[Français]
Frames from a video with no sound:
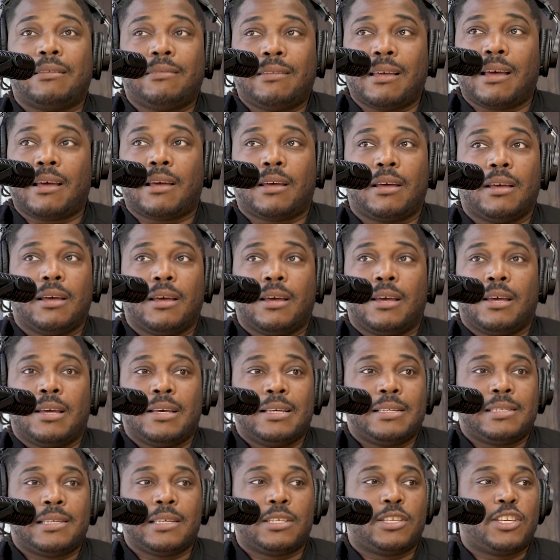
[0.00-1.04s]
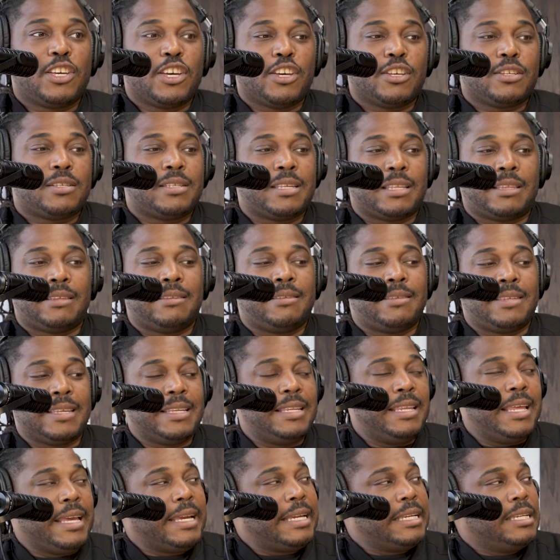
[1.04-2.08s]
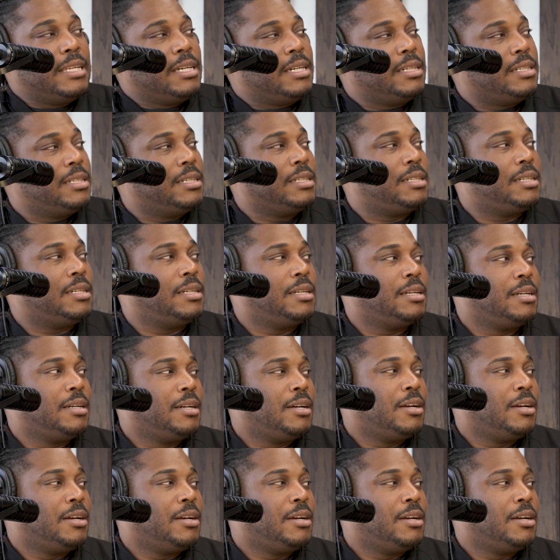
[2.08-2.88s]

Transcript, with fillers: là-dedans, c'est que ces lignes-là, là,